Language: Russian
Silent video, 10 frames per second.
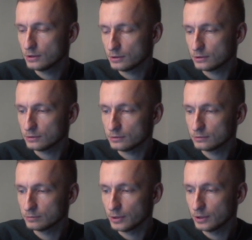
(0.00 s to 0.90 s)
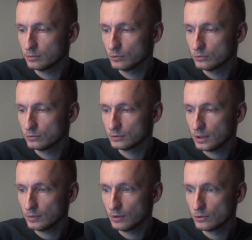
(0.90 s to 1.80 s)
Э, поэтому
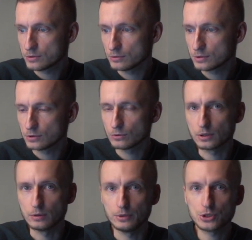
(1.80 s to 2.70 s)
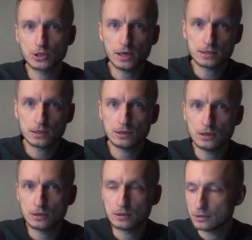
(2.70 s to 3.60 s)
нам довольствуется только мечтать о
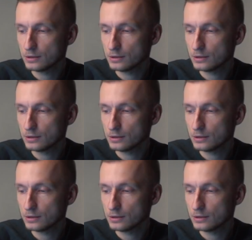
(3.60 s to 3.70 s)
ней,